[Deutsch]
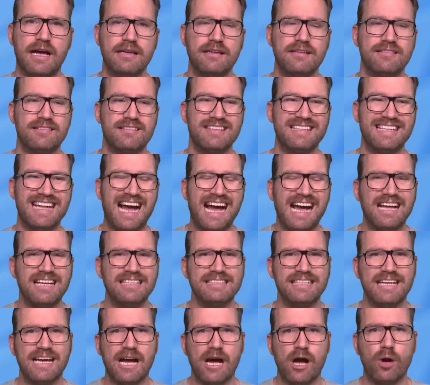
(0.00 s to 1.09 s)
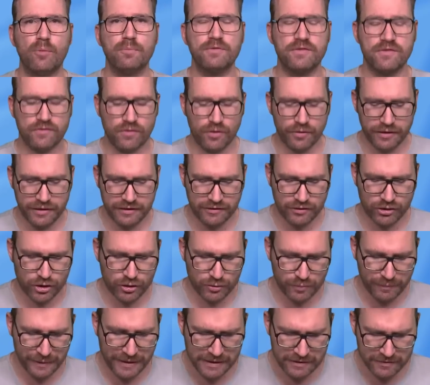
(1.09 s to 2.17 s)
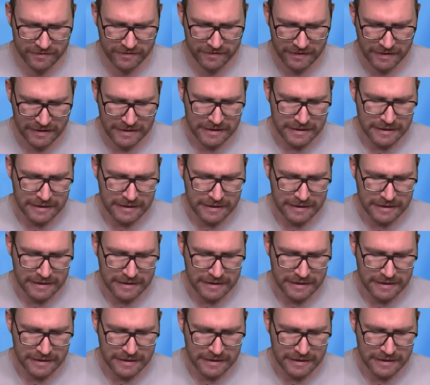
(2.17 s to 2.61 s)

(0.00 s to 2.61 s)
alles nach der Hauptstory des Spiels